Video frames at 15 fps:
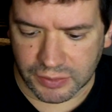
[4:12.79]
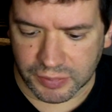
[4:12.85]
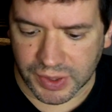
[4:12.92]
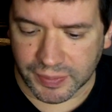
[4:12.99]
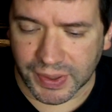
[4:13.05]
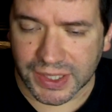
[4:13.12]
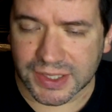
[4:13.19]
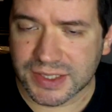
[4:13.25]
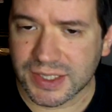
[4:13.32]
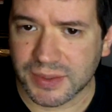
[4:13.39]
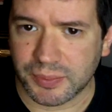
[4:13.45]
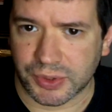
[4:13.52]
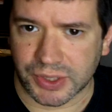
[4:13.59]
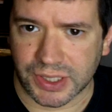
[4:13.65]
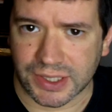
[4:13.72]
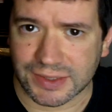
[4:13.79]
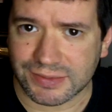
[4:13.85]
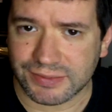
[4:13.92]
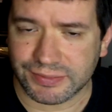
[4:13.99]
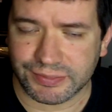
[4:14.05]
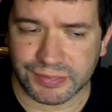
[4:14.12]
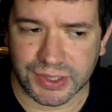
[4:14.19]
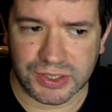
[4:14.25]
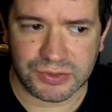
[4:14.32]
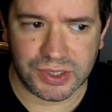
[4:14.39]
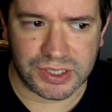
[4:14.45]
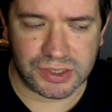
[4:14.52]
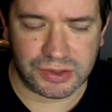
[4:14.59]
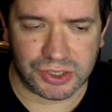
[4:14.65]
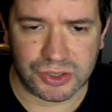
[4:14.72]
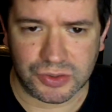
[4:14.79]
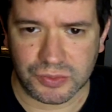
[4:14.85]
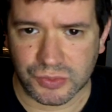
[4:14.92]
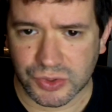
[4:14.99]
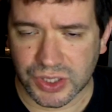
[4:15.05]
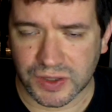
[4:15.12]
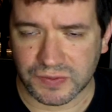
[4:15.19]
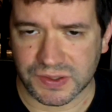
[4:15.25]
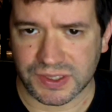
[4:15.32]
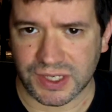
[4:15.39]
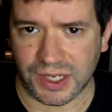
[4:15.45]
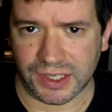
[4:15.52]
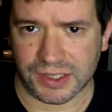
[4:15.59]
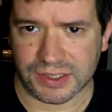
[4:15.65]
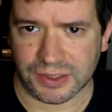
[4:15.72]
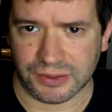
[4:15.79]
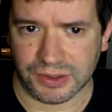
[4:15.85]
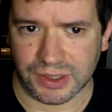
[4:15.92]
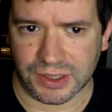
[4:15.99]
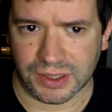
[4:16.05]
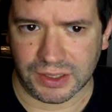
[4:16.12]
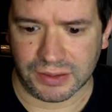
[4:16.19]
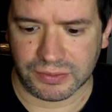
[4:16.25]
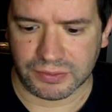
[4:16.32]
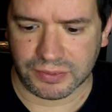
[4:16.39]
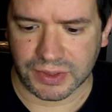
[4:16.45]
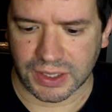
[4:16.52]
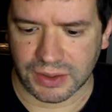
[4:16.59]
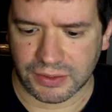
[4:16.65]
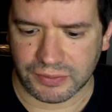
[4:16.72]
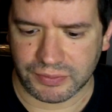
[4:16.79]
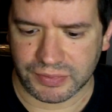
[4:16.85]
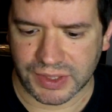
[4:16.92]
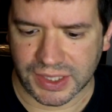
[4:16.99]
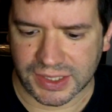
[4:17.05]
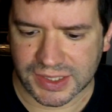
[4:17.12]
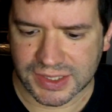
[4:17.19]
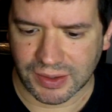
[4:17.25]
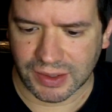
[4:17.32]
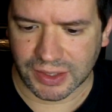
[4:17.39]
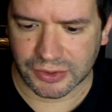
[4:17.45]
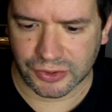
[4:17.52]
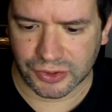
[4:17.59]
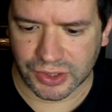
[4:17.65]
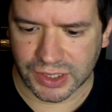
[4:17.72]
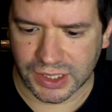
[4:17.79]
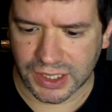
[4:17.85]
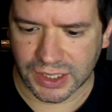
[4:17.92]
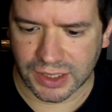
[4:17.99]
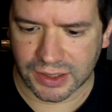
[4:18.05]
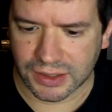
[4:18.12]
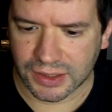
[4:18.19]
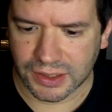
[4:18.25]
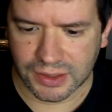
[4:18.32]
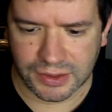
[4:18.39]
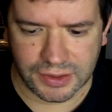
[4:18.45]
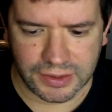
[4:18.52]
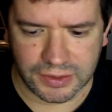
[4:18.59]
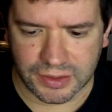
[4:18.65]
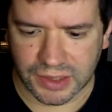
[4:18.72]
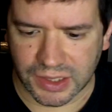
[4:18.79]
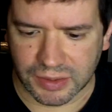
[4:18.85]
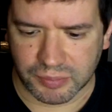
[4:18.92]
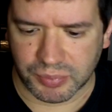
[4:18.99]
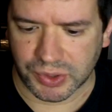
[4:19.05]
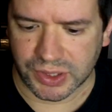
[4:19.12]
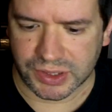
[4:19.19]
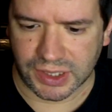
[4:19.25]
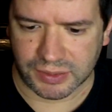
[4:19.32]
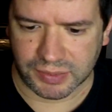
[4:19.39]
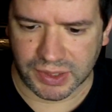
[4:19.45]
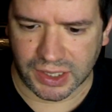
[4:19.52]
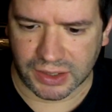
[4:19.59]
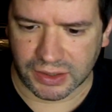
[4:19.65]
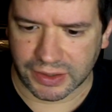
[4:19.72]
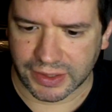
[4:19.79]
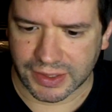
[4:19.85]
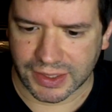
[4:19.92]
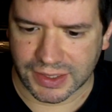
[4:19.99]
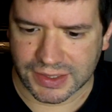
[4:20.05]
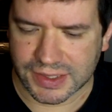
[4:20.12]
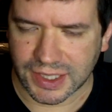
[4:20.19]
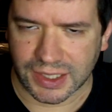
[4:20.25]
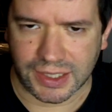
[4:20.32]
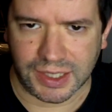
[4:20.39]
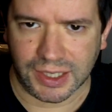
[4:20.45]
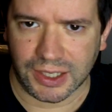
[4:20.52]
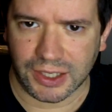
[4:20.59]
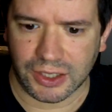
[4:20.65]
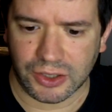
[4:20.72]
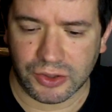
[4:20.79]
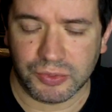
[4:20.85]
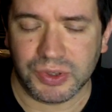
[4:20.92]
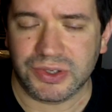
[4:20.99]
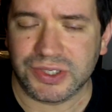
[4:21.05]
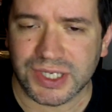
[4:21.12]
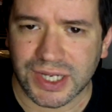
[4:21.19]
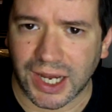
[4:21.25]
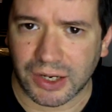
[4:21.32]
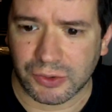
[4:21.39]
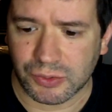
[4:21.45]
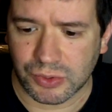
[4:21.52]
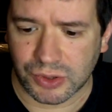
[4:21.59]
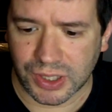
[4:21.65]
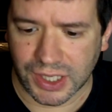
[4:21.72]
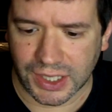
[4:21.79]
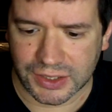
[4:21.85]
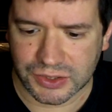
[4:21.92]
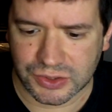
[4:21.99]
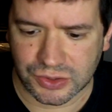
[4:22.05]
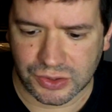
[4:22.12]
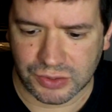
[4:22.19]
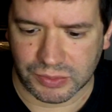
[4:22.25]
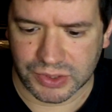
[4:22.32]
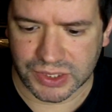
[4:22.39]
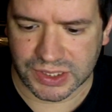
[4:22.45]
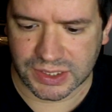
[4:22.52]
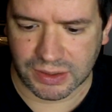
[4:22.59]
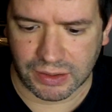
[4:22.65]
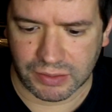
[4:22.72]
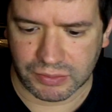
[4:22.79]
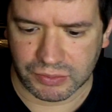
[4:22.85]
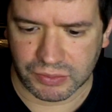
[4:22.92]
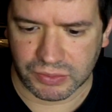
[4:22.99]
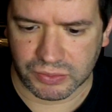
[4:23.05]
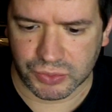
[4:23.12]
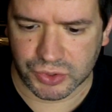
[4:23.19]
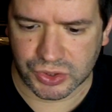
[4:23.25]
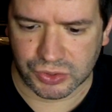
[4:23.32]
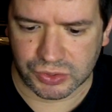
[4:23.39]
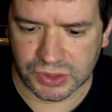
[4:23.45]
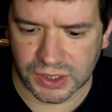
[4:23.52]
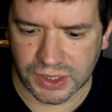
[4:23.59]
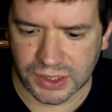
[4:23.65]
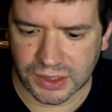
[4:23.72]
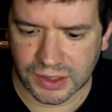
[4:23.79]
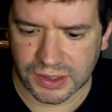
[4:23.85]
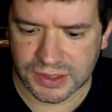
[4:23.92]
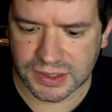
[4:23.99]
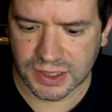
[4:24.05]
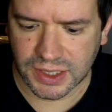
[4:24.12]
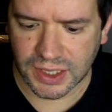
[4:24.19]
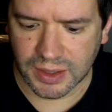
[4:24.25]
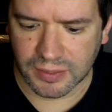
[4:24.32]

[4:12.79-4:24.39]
prepárense porque es, una situación muy difícil la que se viene. Eh, te estás hablando de que, que puede terminar en, saqueos, bueno, ya hubo casos, como ya saben muchos de ustedes,